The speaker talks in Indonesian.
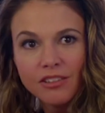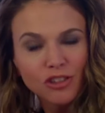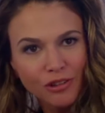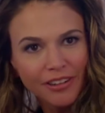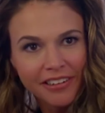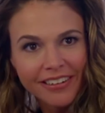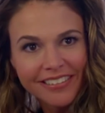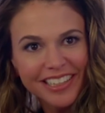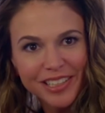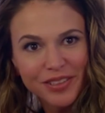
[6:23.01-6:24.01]
santai
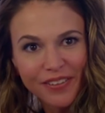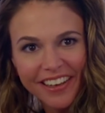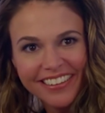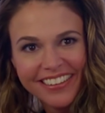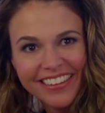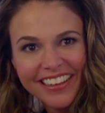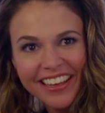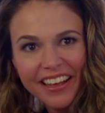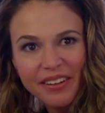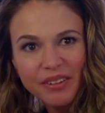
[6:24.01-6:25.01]
dan komedi yang ada di
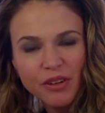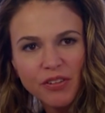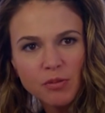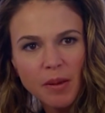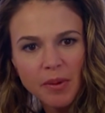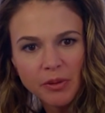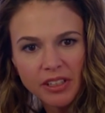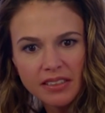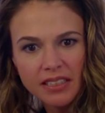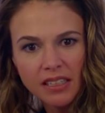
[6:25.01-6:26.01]
setiap episode
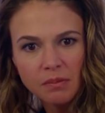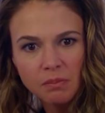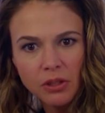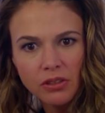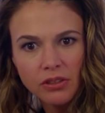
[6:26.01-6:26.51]
akan membuat